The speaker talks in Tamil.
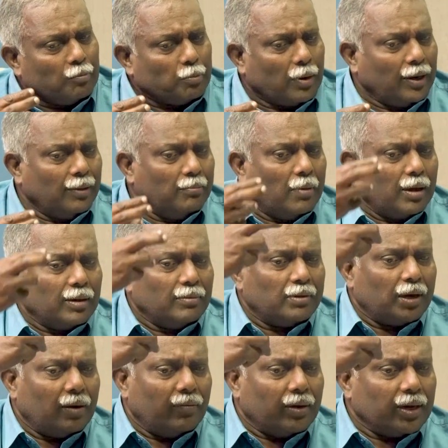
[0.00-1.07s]
பல
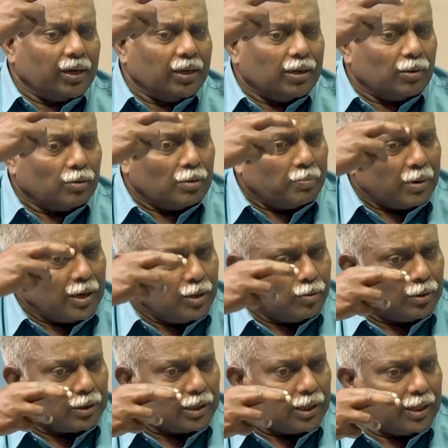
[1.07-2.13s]
மாணவர்கள் வருகின்ற ஒரு
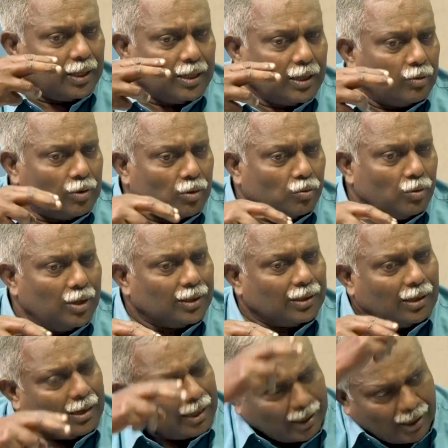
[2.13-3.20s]
பள்ளிக்கூடத்தில் தான் என்னுடைய
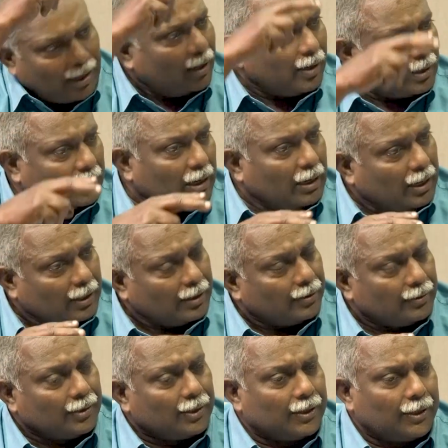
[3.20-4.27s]
ஊழியத்தில் நிறைய நாட்கள் நான்
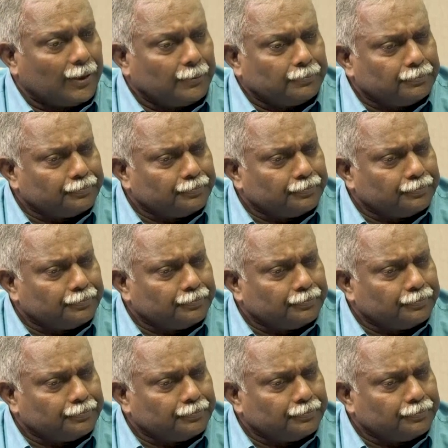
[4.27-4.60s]
இருந்திருக்கிறேன்